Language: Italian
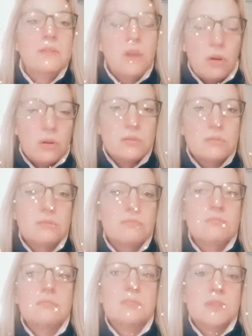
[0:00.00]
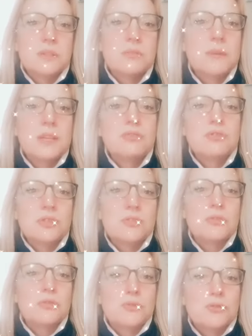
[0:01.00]
No, secondo me ci
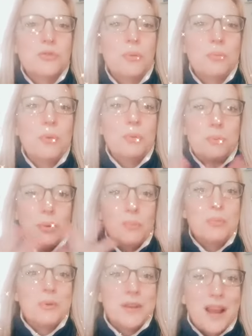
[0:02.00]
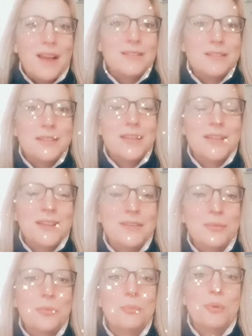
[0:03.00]
sono scopi un po' più grandi,
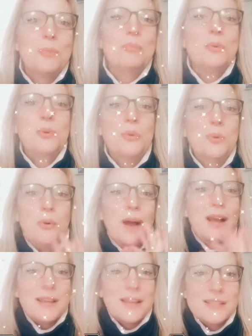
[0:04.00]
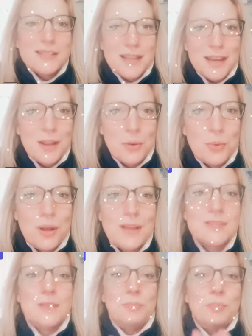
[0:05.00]
un po' più... Anche stare qua
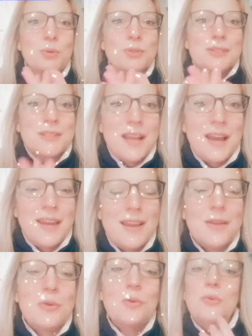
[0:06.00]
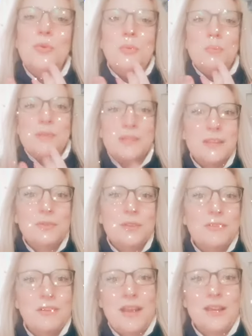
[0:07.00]
si può stare con un obiettivo
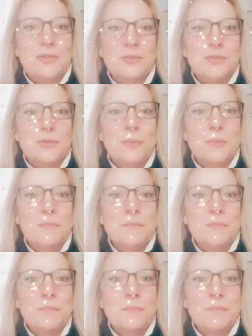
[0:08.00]
diverso.